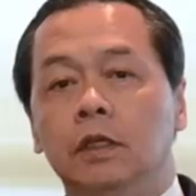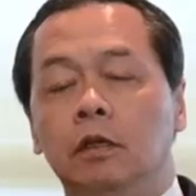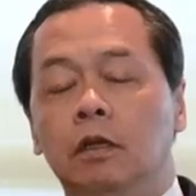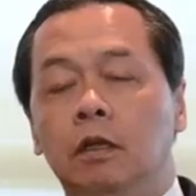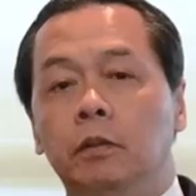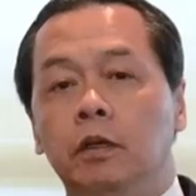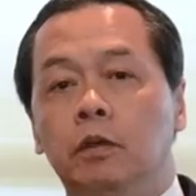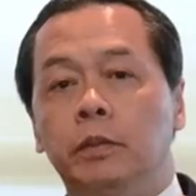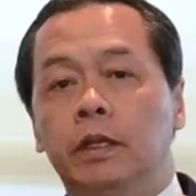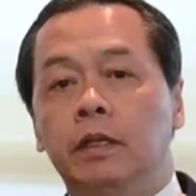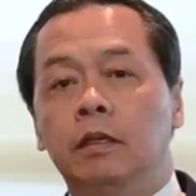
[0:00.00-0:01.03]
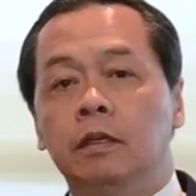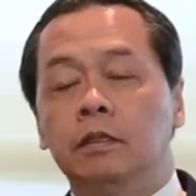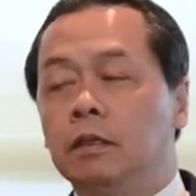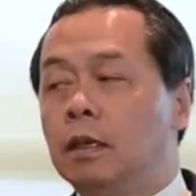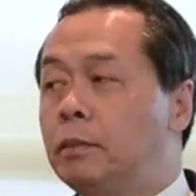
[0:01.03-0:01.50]
ตอนนั้นมันก็ไม่ได้คิดใน
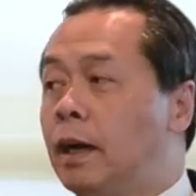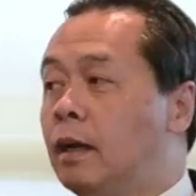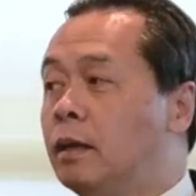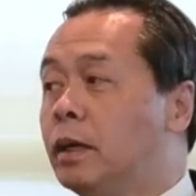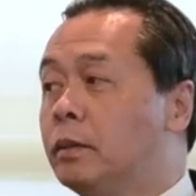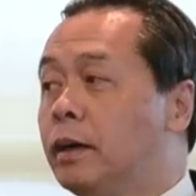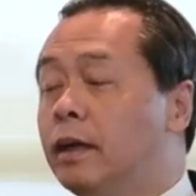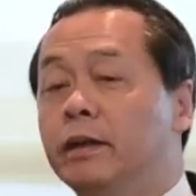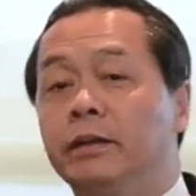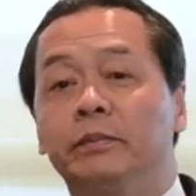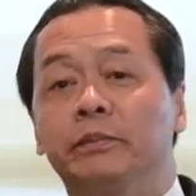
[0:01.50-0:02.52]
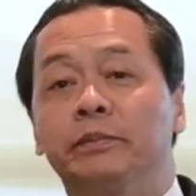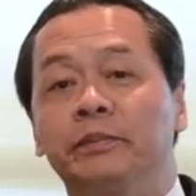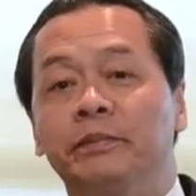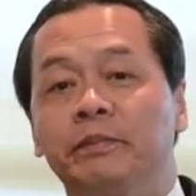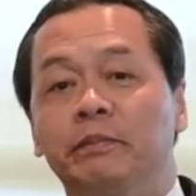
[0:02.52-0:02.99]
เชิงธรรมะอะไรมากมายนะ
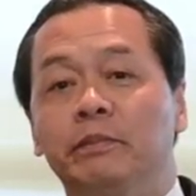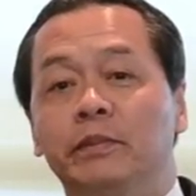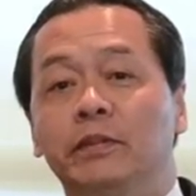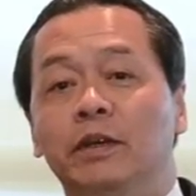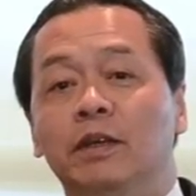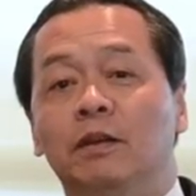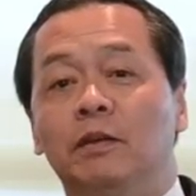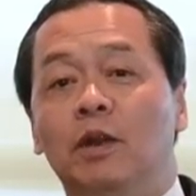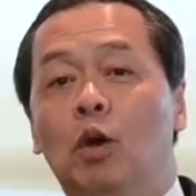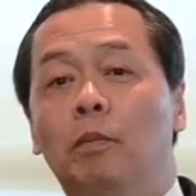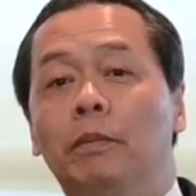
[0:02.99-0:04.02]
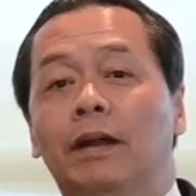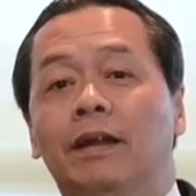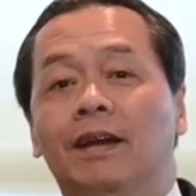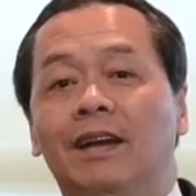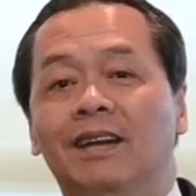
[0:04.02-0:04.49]
ก็ล้มอ่ะ
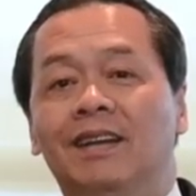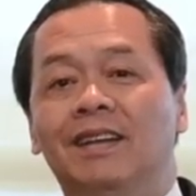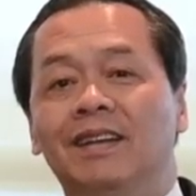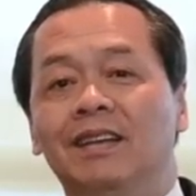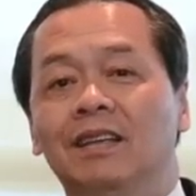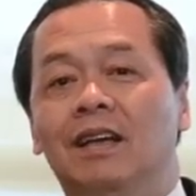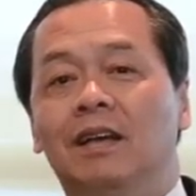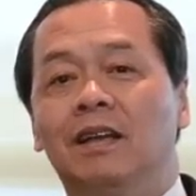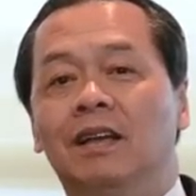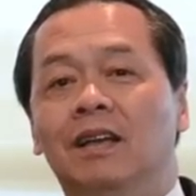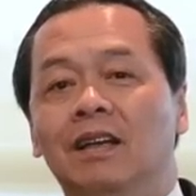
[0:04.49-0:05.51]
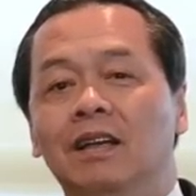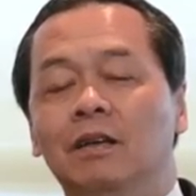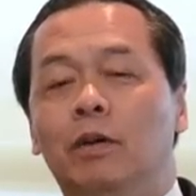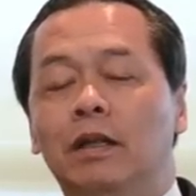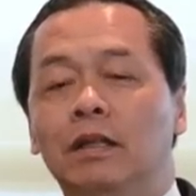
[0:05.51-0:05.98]
นะคือคื
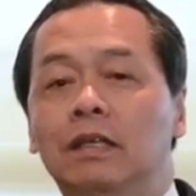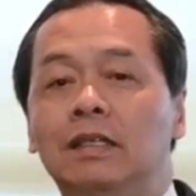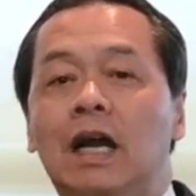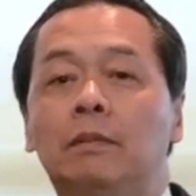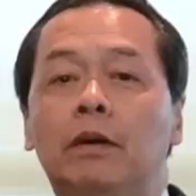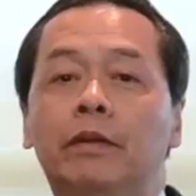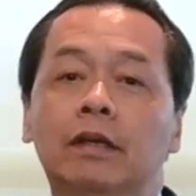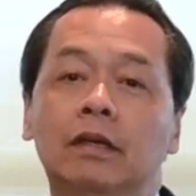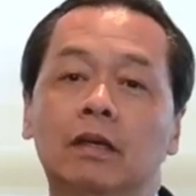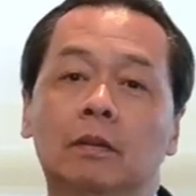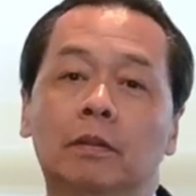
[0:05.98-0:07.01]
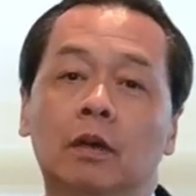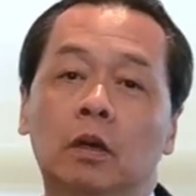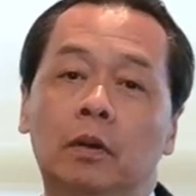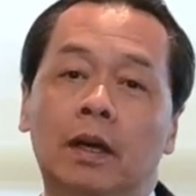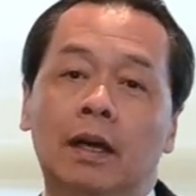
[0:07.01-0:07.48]
อวันตื่นเช้ามาวันหนึ่งก็ปราก
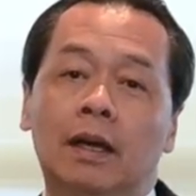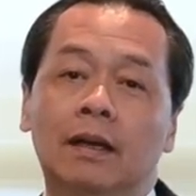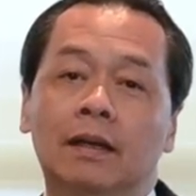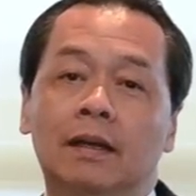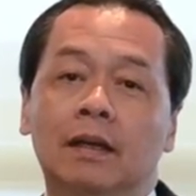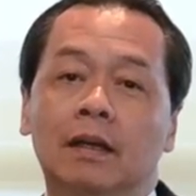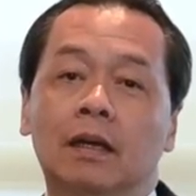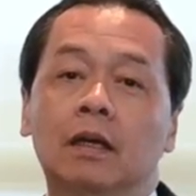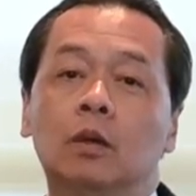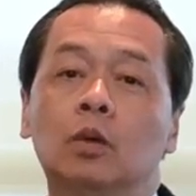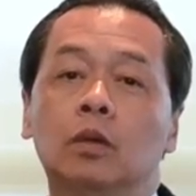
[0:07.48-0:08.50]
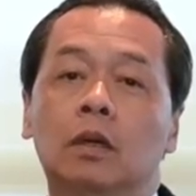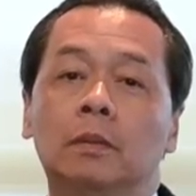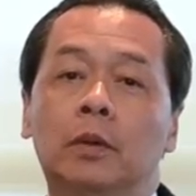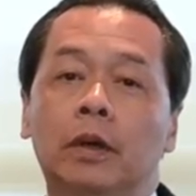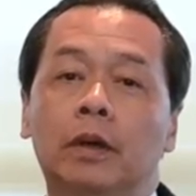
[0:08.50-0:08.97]
ฏว่าเงินกู้
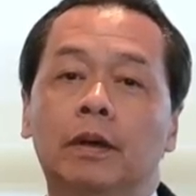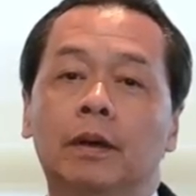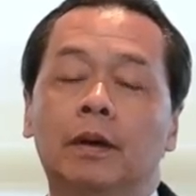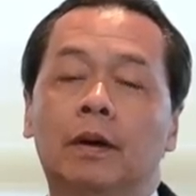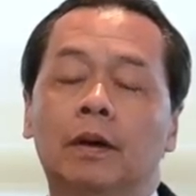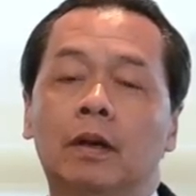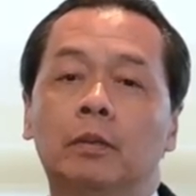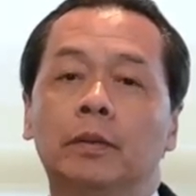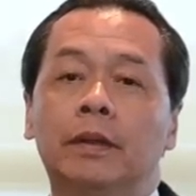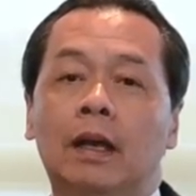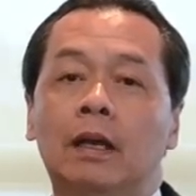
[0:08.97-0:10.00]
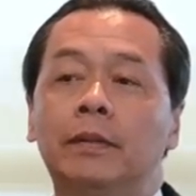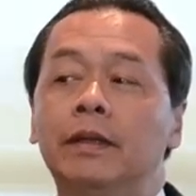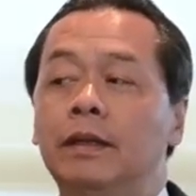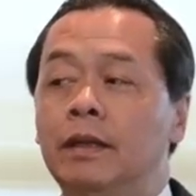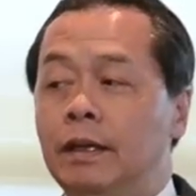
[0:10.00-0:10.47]
ทั้งหมดของระบบธนาคารพา
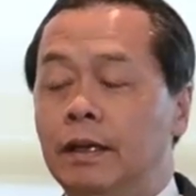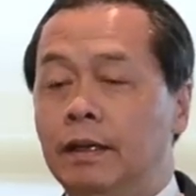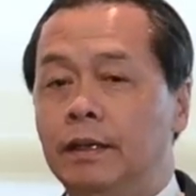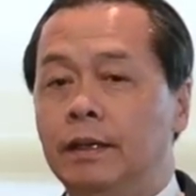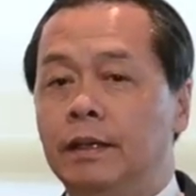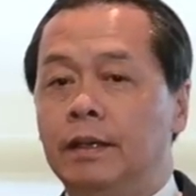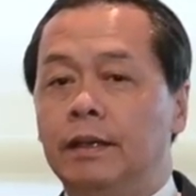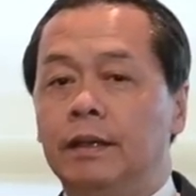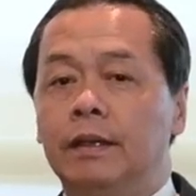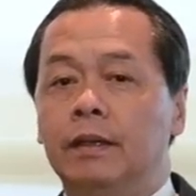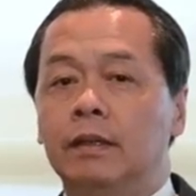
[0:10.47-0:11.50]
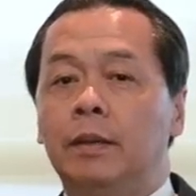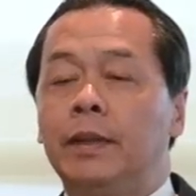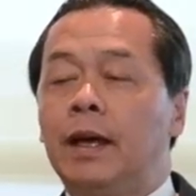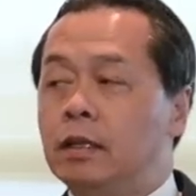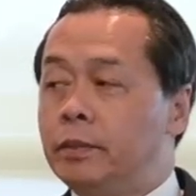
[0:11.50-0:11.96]
ณิชย์เนี่ย
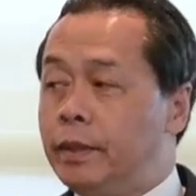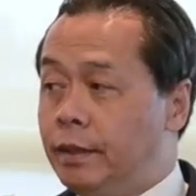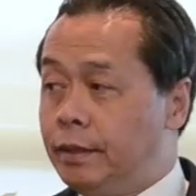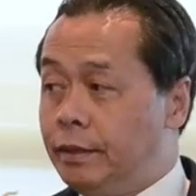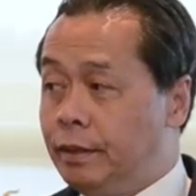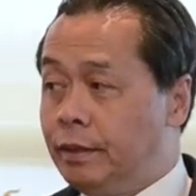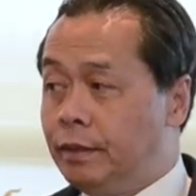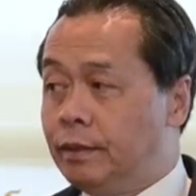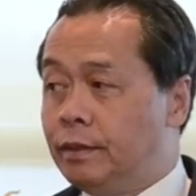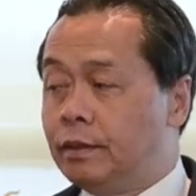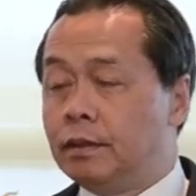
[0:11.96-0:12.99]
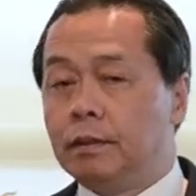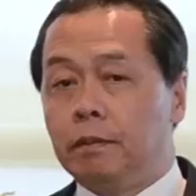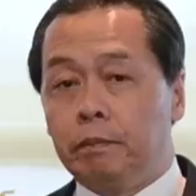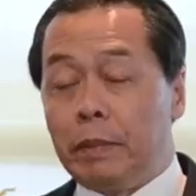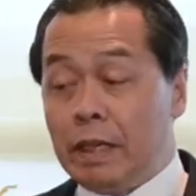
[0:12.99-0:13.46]
ทำท่าจะไม่ได้คืนค
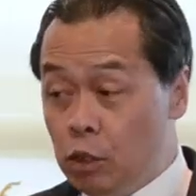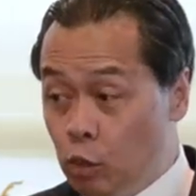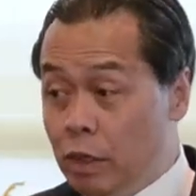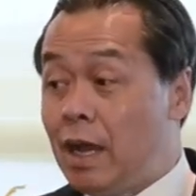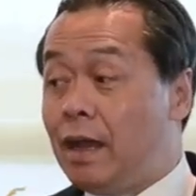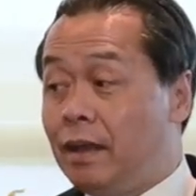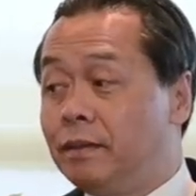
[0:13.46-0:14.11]
เป็นส่วนใหญ่